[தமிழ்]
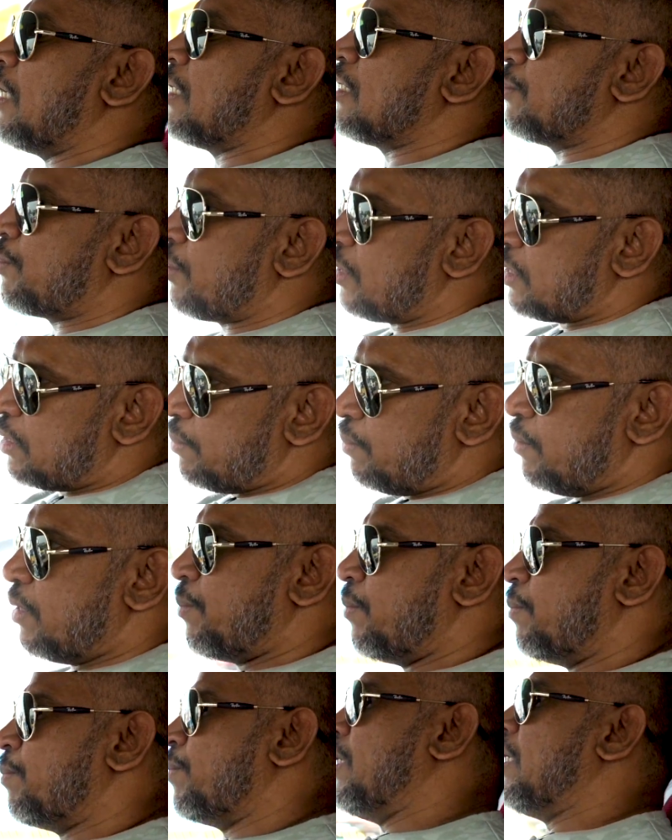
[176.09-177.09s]
அந்த பத்து
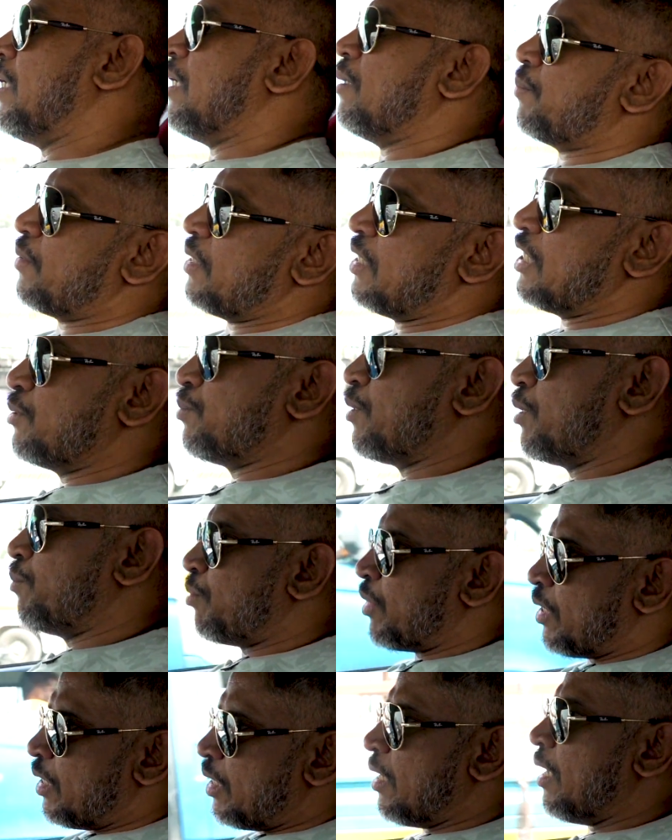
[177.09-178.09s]
பேர் இந்தியா பார்ட்டிசிபேட்
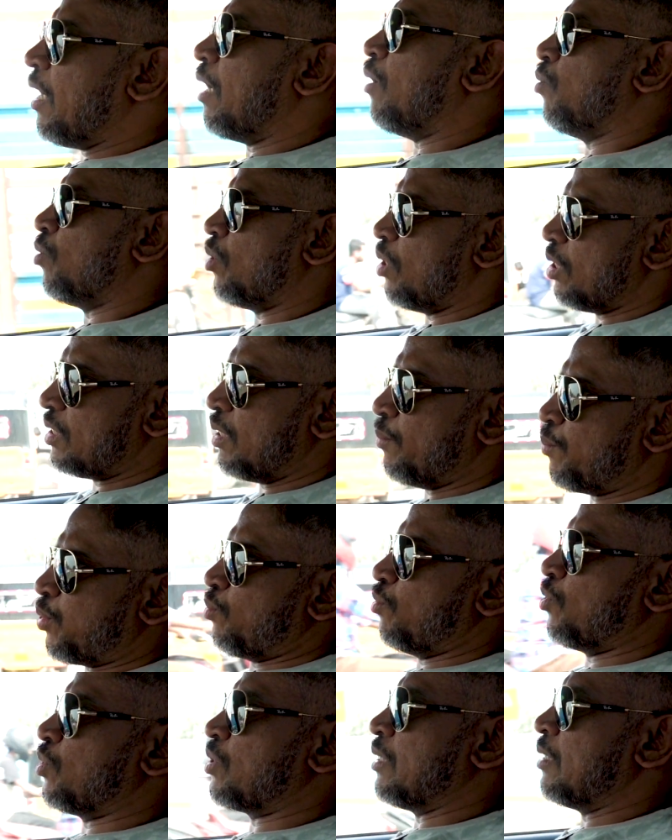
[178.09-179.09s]
பண்ணால் அவங்களுக்கு தான்
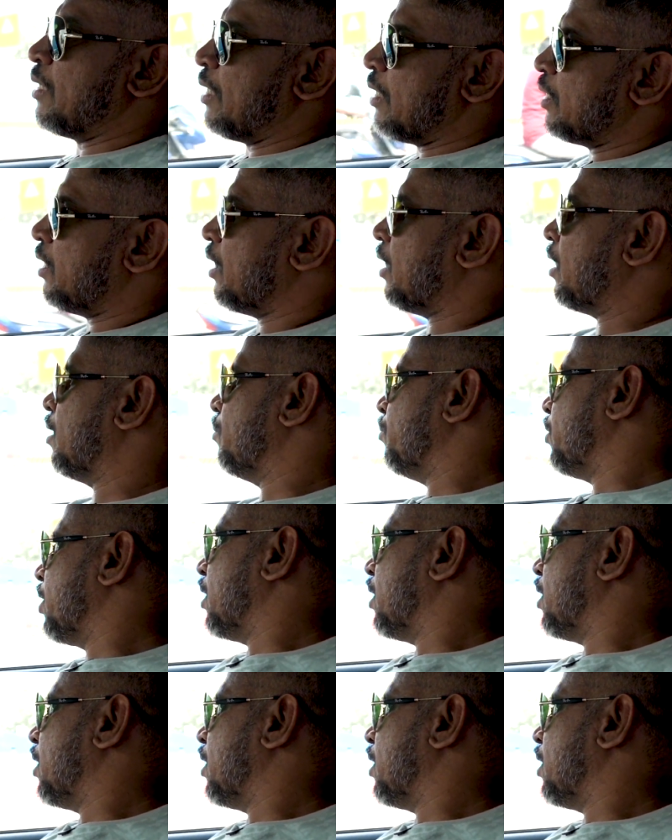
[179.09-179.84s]
ப்ரொமோஷன்லேருந்து எல்லாமே